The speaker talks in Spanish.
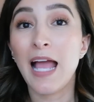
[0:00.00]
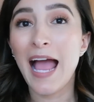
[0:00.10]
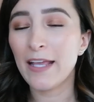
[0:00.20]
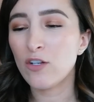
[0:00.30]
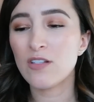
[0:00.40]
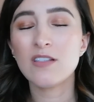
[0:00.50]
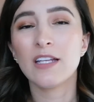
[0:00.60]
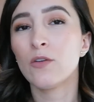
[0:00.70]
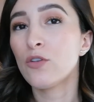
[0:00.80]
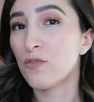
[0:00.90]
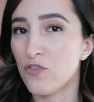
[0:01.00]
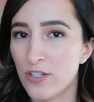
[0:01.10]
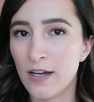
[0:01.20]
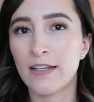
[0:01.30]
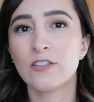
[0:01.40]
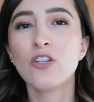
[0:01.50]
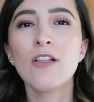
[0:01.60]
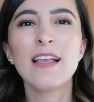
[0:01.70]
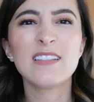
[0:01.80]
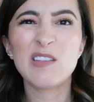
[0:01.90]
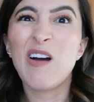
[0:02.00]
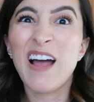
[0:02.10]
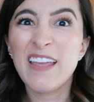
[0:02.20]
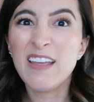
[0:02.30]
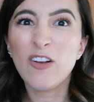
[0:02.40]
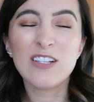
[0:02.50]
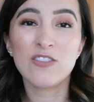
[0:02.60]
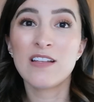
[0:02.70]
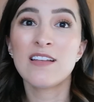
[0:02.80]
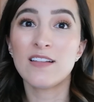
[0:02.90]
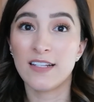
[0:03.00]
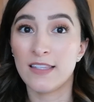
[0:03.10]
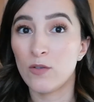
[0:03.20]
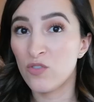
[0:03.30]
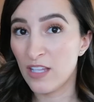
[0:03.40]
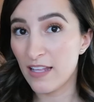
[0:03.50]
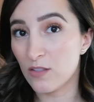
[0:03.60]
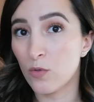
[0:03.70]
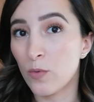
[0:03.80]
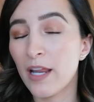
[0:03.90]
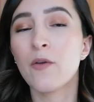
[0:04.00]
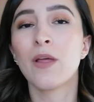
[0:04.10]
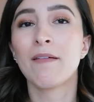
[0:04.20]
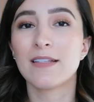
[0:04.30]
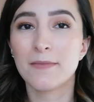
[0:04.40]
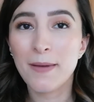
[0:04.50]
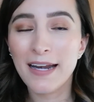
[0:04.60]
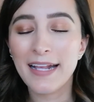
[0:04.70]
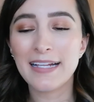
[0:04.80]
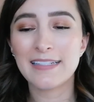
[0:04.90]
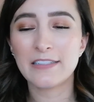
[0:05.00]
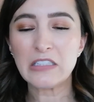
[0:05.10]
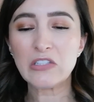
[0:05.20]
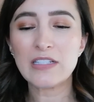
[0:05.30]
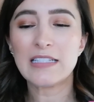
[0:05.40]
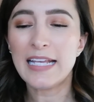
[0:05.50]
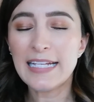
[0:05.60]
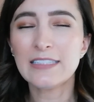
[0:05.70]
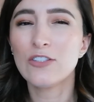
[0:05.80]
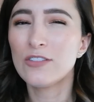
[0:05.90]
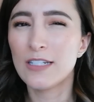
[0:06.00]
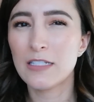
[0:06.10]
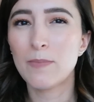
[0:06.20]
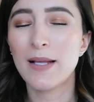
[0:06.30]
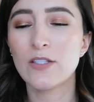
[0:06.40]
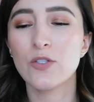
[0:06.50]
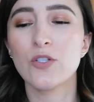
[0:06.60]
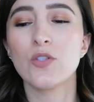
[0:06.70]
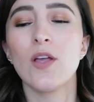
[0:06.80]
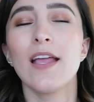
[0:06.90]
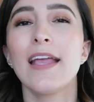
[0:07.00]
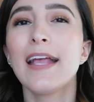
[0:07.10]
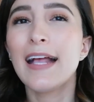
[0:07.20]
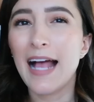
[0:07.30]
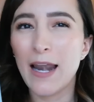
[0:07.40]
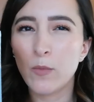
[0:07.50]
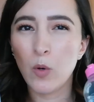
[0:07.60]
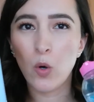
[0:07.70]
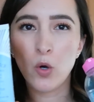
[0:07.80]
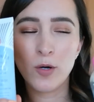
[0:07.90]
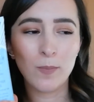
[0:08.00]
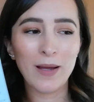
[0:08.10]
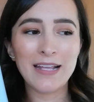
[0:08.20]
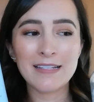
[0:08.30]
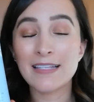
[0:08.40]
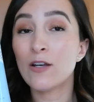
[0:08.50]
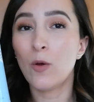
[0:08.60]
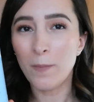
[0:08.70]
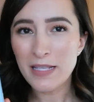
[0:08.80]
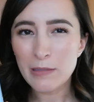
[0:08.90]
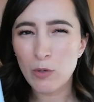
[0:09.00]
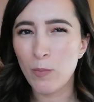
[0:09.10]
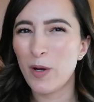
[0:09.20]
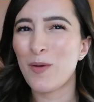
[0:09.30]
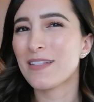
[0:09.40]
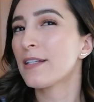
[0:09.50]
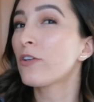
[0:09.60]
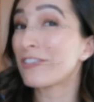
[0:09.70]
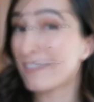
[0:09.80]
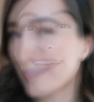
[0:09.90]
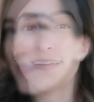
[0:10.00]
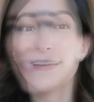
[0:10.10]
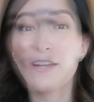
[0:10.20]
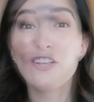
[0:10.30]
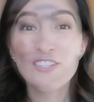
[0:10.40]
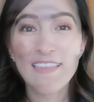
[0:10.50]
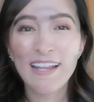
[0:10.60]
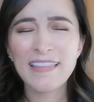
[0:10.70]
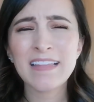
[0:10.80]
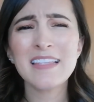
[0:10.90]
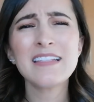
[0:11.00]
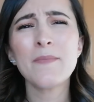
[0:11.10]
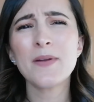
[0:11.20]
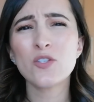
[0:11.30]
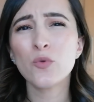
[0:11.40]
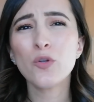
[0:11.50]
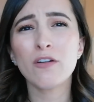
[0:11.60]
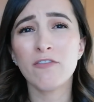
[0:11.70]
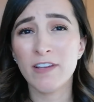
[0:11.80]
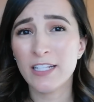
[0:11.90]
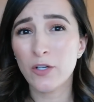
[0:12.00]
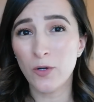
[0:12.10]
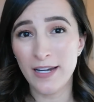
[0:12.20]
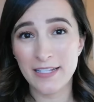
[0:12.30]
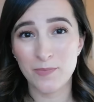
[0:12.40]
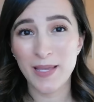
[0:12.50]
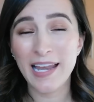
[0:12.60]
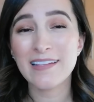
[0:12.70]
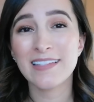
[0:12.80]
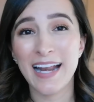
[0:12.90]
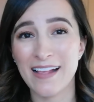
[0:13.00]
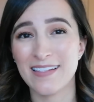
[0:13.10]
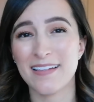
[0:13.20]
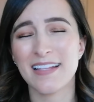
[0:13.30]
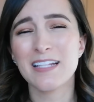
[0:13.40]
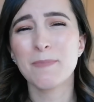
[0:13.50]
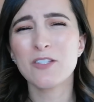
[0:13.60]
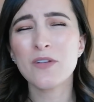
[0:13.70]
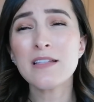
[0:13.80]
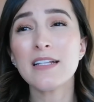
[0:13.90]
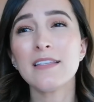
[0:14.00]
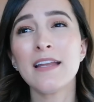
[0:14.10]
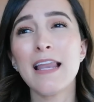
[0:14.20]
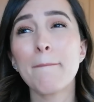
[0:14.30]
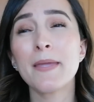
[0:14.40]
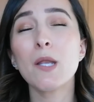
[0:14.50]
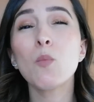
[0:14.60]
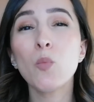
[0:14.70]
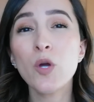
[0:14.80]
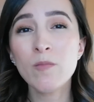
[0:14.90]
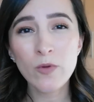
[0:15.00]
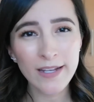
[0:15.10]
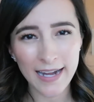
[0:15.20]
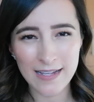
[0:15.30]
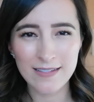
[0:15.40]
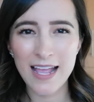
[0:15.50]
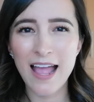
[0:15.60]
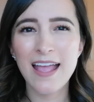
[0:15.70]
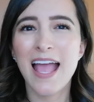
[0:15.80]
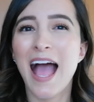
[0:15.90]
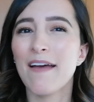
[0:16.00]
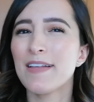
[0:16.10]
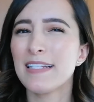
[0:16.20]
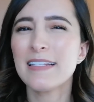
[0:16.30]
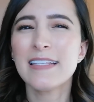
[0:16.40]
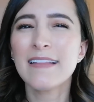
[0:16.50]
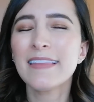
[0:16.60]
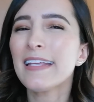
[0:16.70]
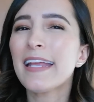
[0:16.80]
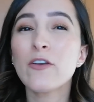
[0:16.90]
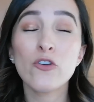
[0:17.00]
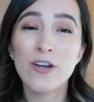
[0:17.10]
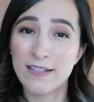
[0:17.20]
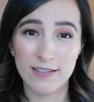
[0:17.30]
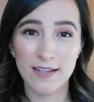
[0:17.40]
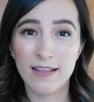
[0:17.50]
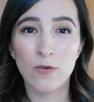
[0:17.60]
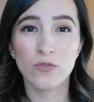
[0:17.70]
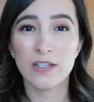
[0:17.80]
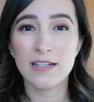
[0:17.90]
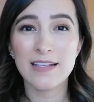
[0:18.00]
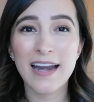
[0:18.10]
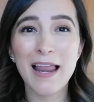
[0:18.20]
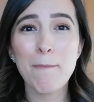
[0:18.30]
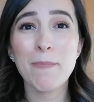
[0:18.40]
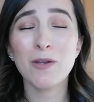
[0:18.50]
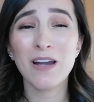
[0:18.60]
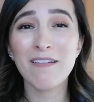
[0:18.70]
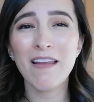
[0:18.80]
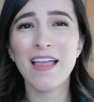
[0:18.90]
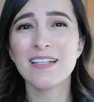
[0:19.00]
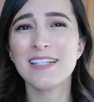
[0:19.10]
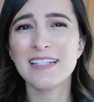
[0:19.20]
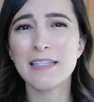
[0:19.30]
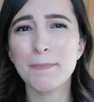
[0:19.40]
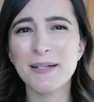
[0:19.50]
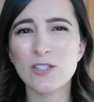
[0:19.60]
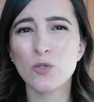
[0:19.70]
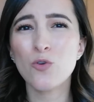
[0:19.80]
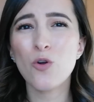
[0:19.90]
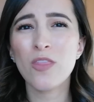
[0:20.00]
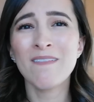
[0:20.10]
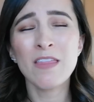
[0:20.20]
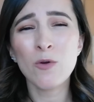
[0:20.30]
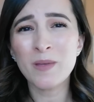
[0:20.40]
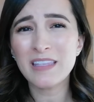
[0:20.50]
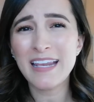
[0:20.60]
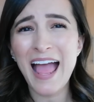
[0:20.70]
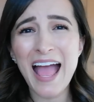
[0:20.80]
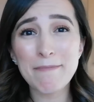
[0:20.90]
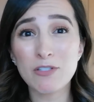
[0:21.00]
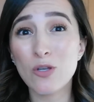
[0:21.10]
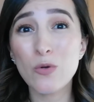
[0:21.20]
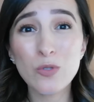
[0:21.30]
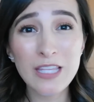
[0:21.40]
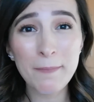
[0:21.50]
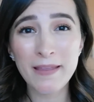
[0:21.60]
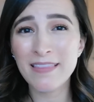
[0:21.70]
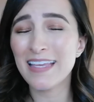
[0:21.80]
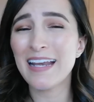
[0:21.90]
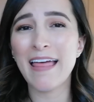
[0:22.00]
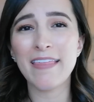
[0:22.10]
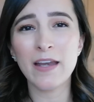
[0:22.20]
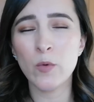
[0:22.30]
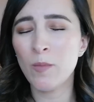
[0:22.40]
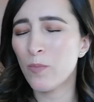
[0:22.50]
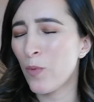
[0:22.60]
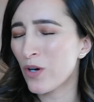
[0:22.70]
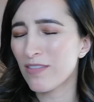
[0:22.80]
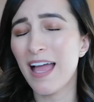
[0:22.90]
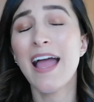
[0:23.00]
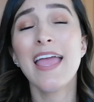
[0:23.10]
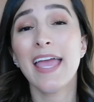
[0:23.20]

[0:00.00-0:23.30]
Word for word: hay cosas que no nos funcionan a todas y hay ocasiones en las que te gusta descubrir nuevas marcas. Entonces estos tres pasos a lo mejor parecen lo mismo pero hacen cosas distintas. Los hidratantes siempre son un conflicto con las pieles grasas. Las personas que tienen la piel muy muy grasa a veces sienten que no necesitan utilizarla, pero la verdad es que este paso no lo debe de omitir absolutamente nadie, no importa